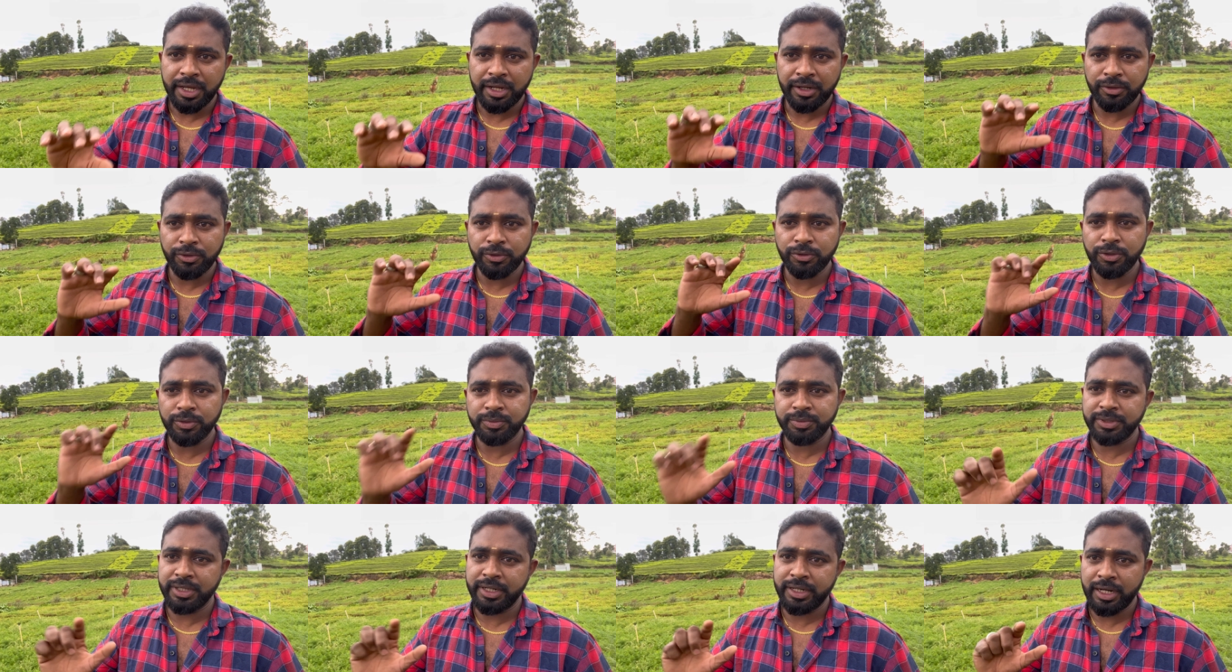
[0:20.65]
என்
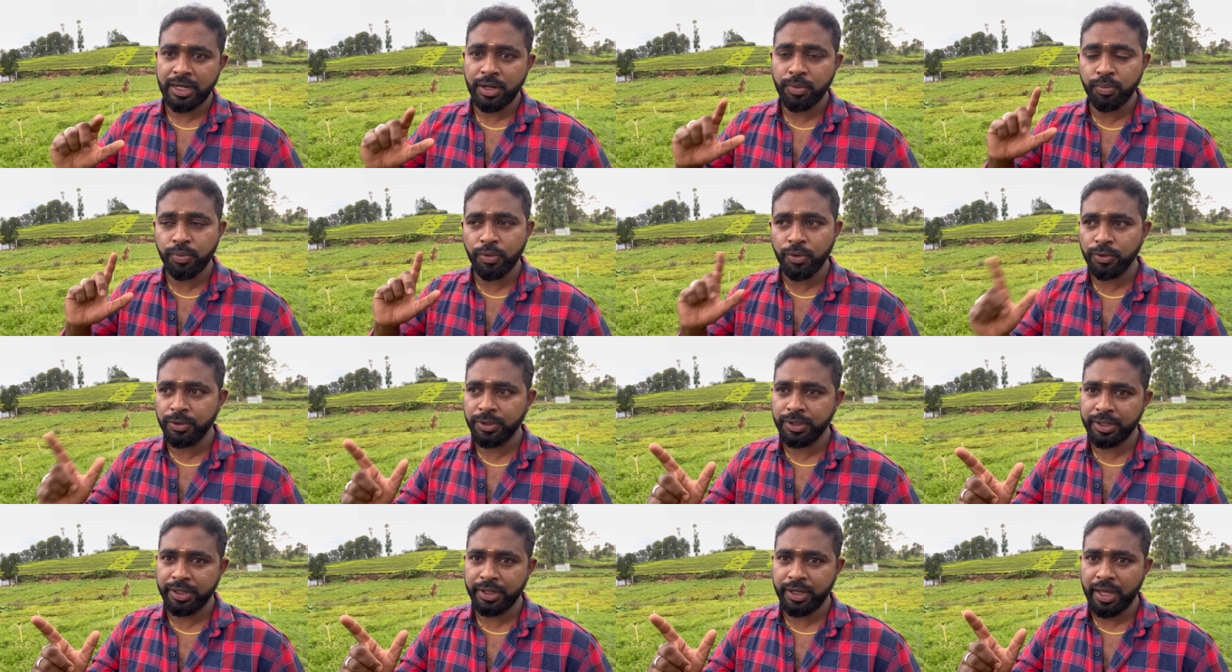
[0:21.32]
யூடியூப் சேனலில்
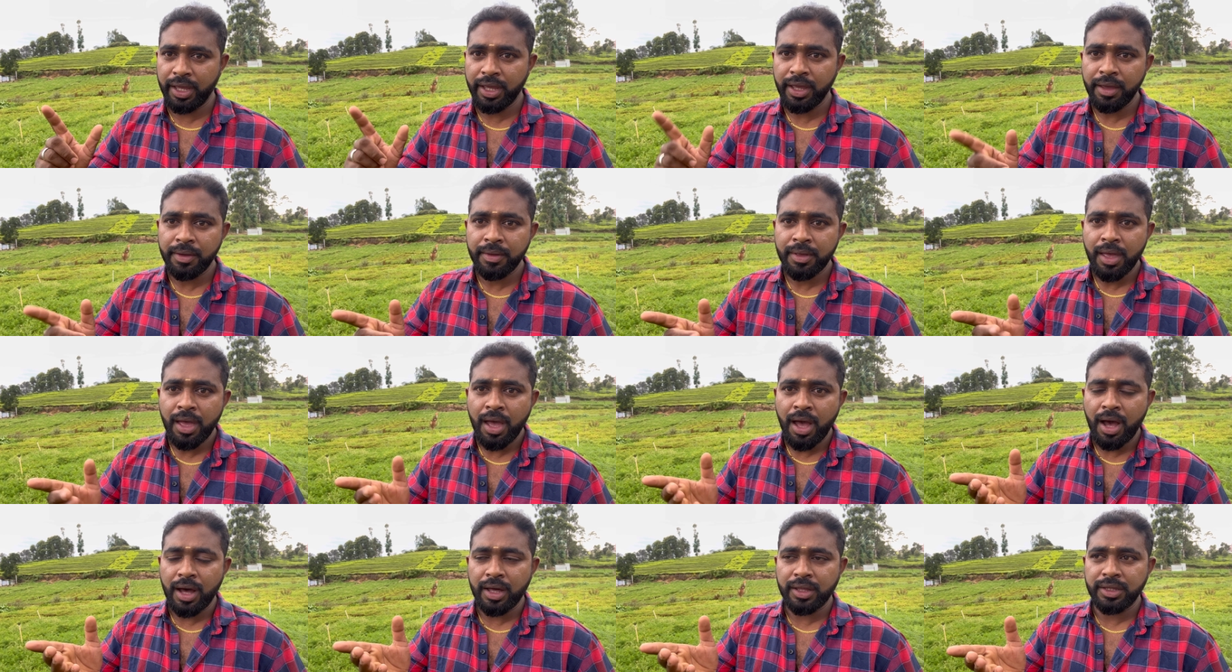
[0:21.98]
போட்டிருக்கேன்
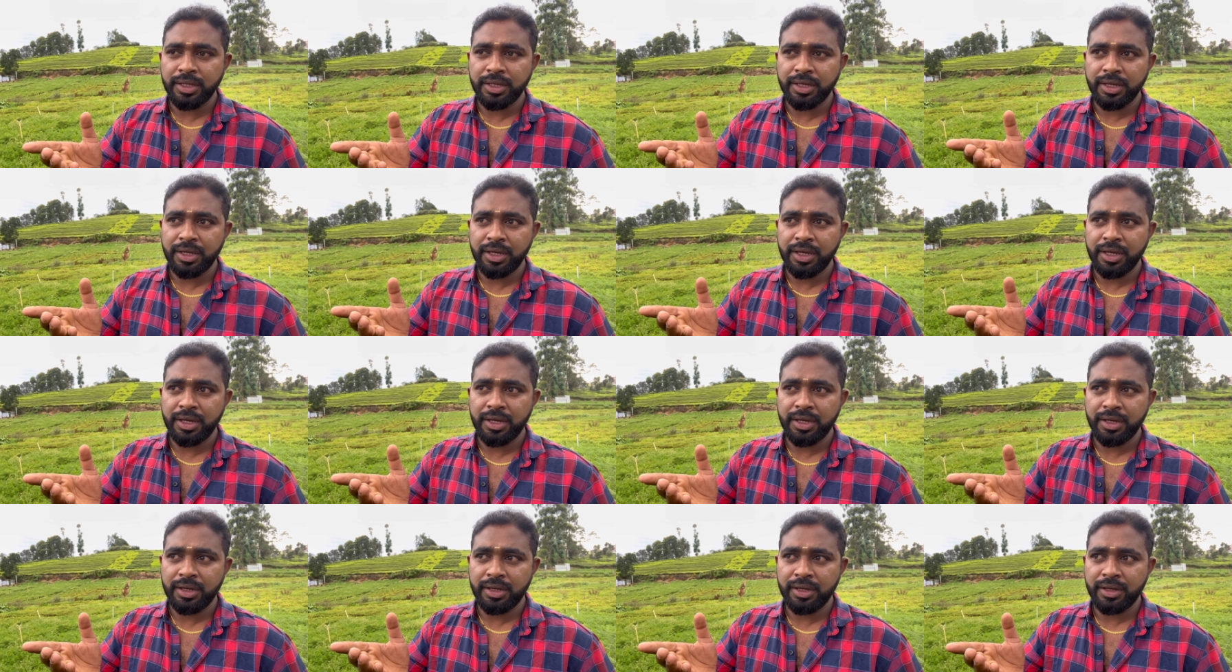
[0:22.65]
அது
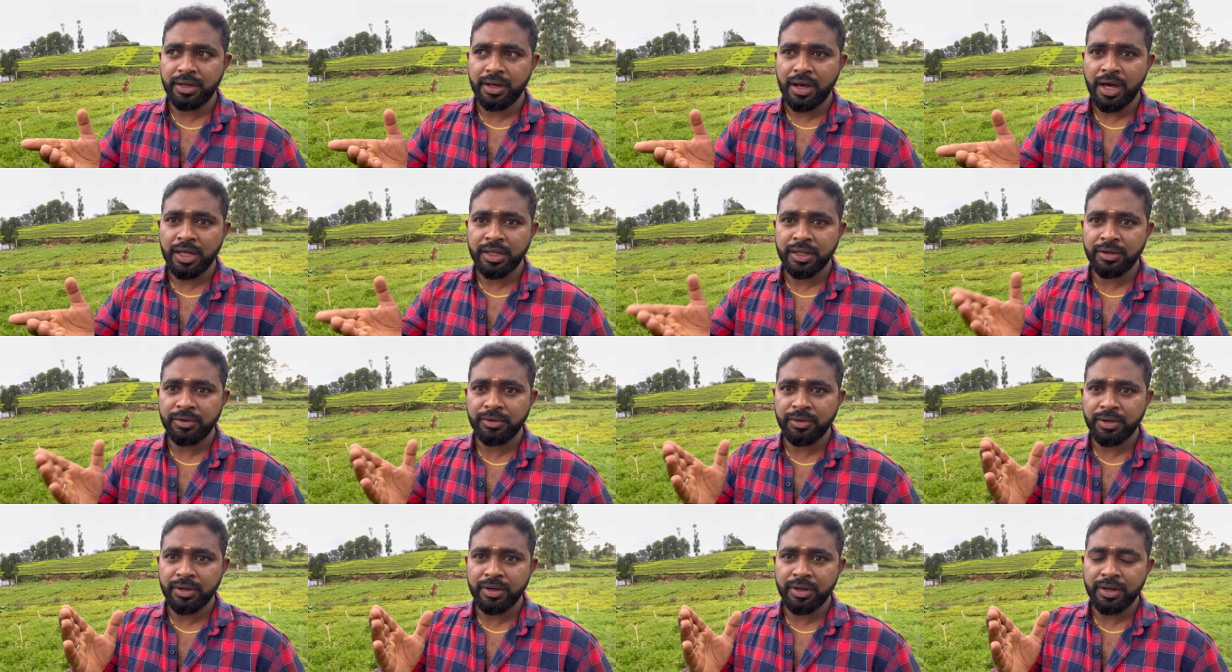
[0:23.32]

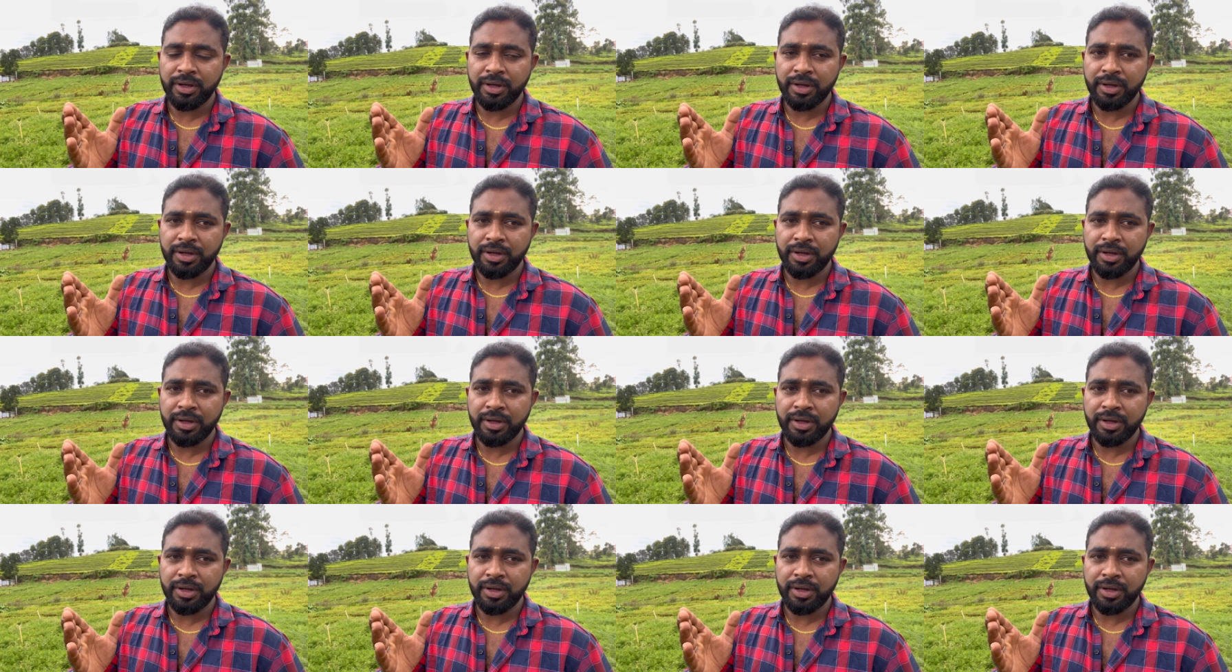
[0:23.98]
அதோட